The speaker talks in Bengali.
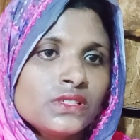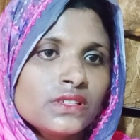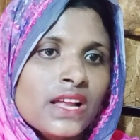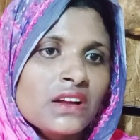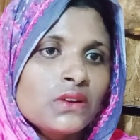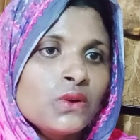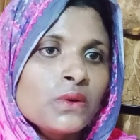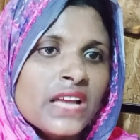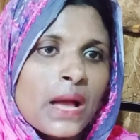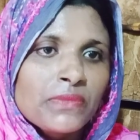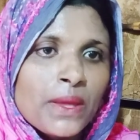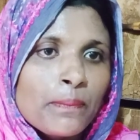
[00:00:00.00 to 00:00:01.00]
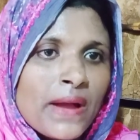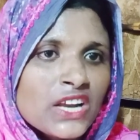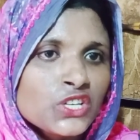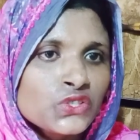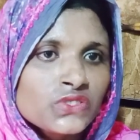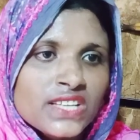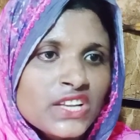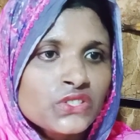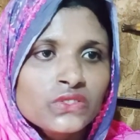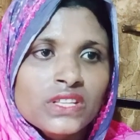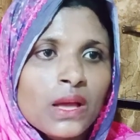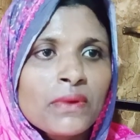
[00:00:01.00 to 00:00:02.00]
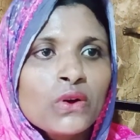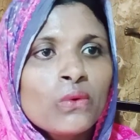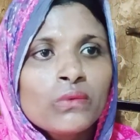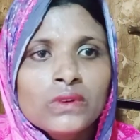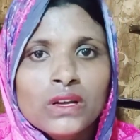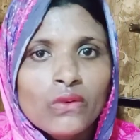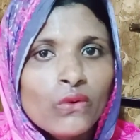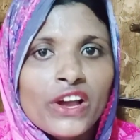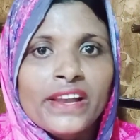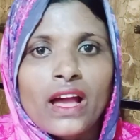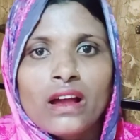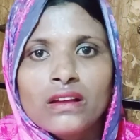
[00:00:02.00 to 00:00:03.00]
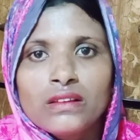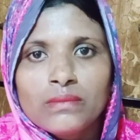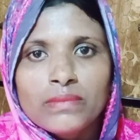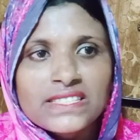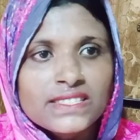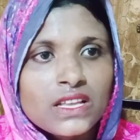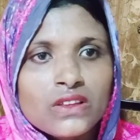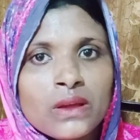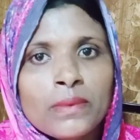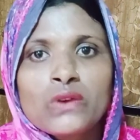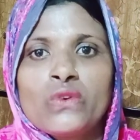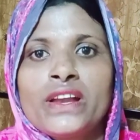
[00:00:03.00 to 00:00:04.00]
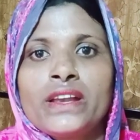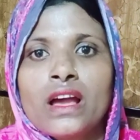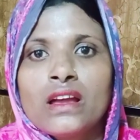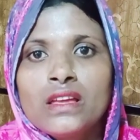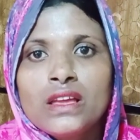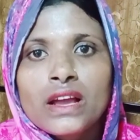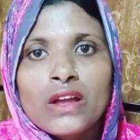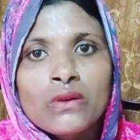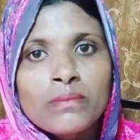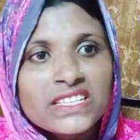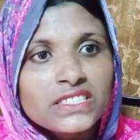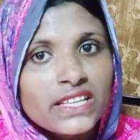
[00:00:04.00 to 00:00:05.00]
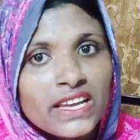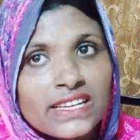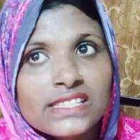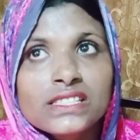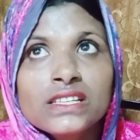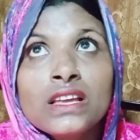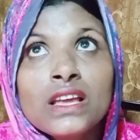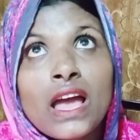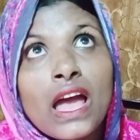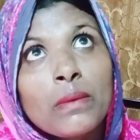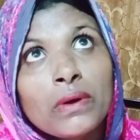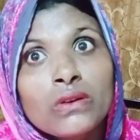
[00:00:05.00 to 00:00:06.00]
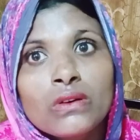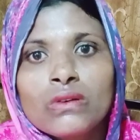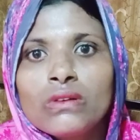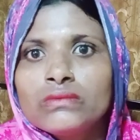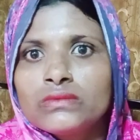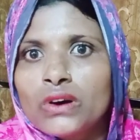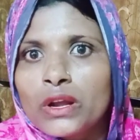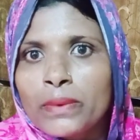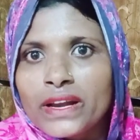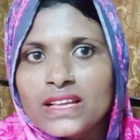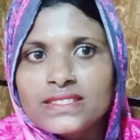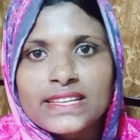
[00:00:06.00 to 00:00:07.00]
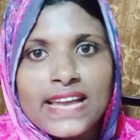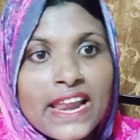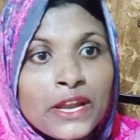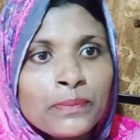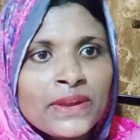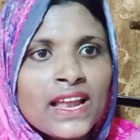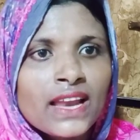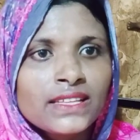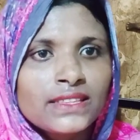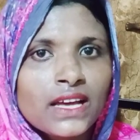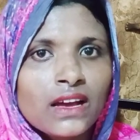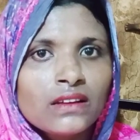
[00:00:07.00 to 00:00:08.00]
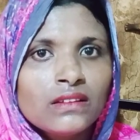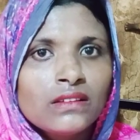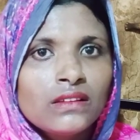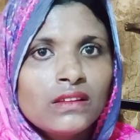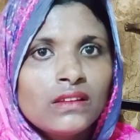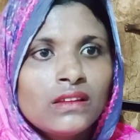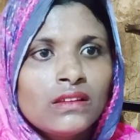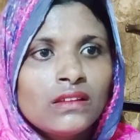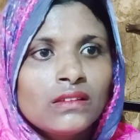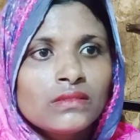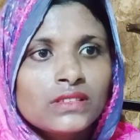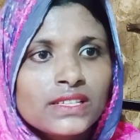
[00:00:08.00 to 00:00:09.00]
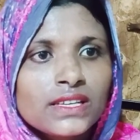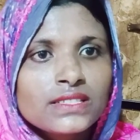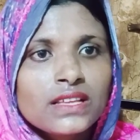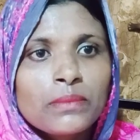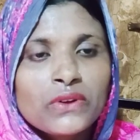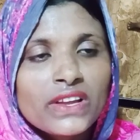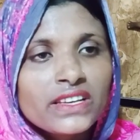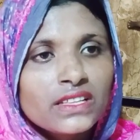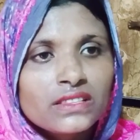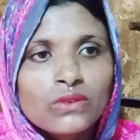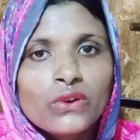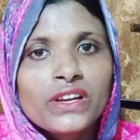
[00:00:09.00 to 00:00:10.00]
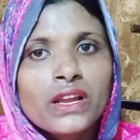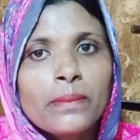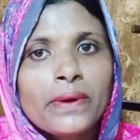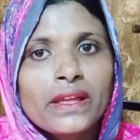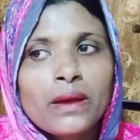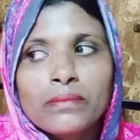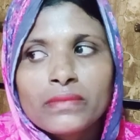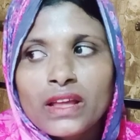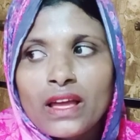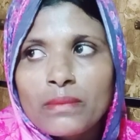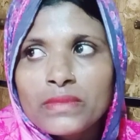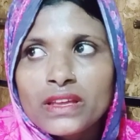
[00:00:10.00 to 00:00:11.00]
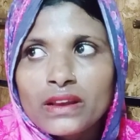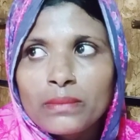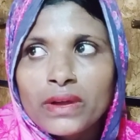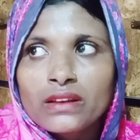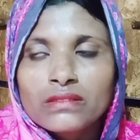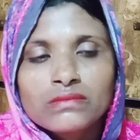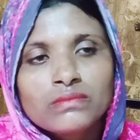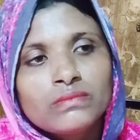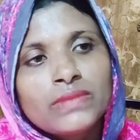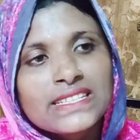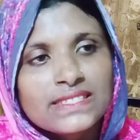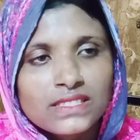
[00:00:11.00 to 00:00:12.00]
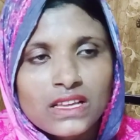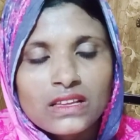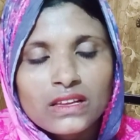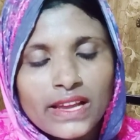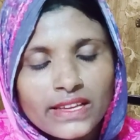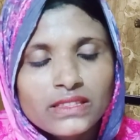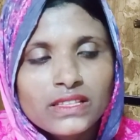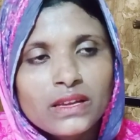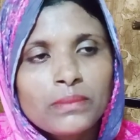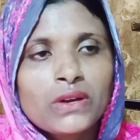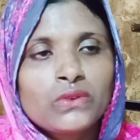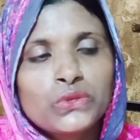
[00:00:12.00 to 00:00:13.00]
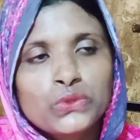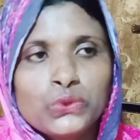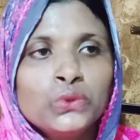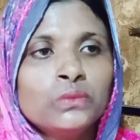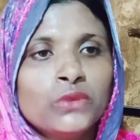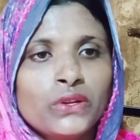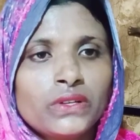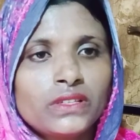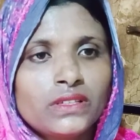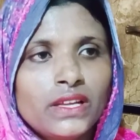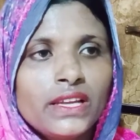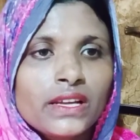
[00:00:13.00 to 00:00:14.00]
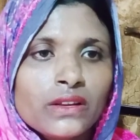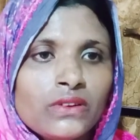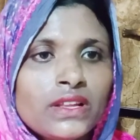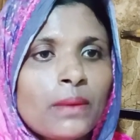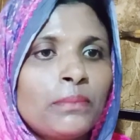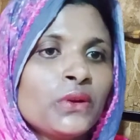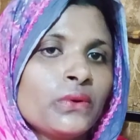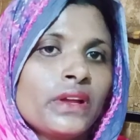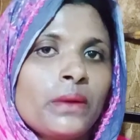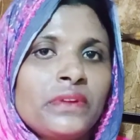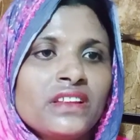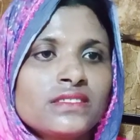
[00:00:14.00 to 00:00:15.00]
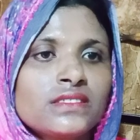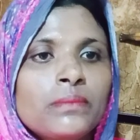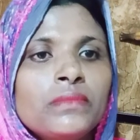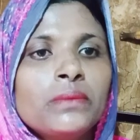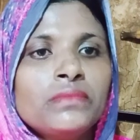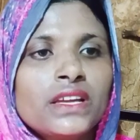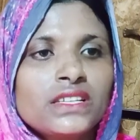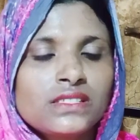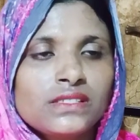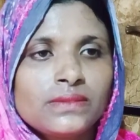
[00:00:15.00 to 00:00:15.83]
রাখলো ওই সাতটায় পাঁচশো চারশোতে আমাকে হয় না বাচ্চালই আমাকে হয় না কারণ মাসে দেখা গেছে আমাকে ঘর ভাড়া আছে কারেন্ট বিল দা ঠিক আছে আমাকে এটা হয় না ভাই আমরা আমি আর আমার বাচ্চায় খাইতে আমাকে একটু ধুম হয় এই কারণেই আপনি ক্যামেরার সামনে আমি আসছি